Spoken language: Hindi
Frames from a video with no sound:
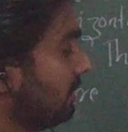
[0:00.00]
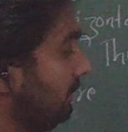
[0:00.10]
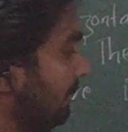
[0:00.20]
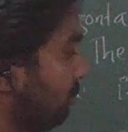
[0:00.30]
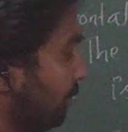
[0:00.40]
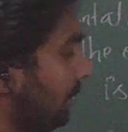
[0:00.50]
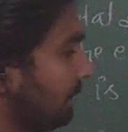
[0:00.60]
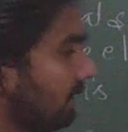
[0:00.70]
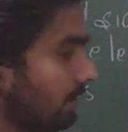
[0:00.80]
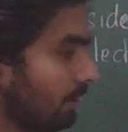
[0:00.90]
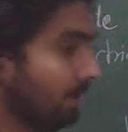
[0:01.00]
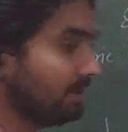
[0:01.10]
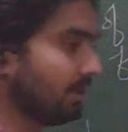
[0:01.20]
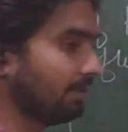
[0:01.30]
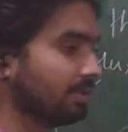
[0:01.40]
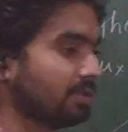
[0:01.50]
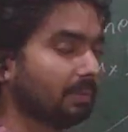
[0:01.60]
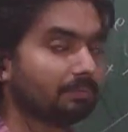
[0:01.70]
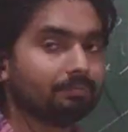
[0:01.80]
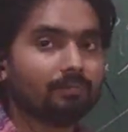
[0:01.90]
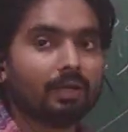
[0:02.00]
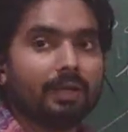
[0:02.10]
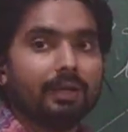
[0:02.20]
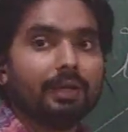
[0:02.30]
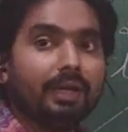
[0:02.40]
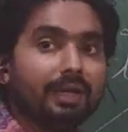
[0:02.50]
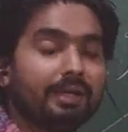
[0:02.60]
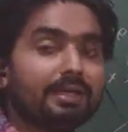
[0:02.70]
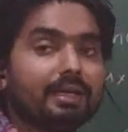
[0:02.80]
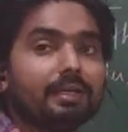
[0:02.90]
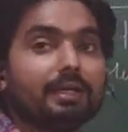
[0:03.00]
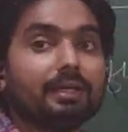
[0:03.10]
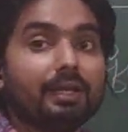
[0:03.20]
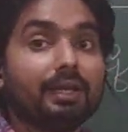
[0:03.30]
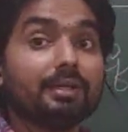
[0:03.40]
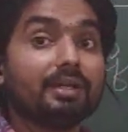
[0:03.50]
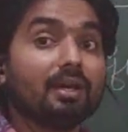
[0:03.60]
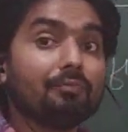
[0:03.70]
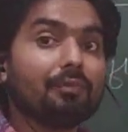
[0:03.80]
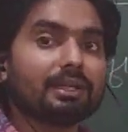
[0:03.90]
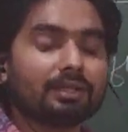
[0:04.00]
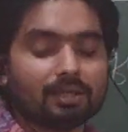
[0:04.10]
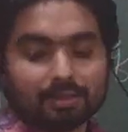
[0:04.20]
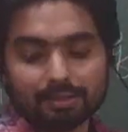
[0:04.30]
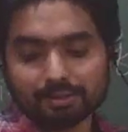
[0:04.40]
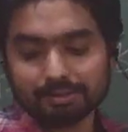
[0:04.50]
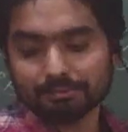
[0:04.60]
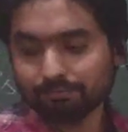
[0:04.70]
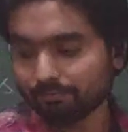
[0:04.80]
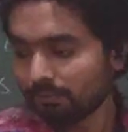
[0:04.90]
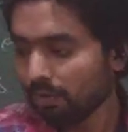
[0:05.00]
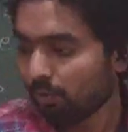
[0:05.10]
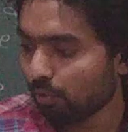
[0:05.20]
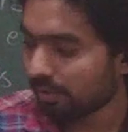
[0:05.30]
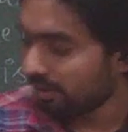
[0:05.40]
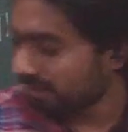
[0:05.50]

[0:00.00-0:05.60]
मैंने आपको क्या बताया ध्यान से याद कीजिए एरिया नहीं एरिया का वेक्टर लेना है और अगर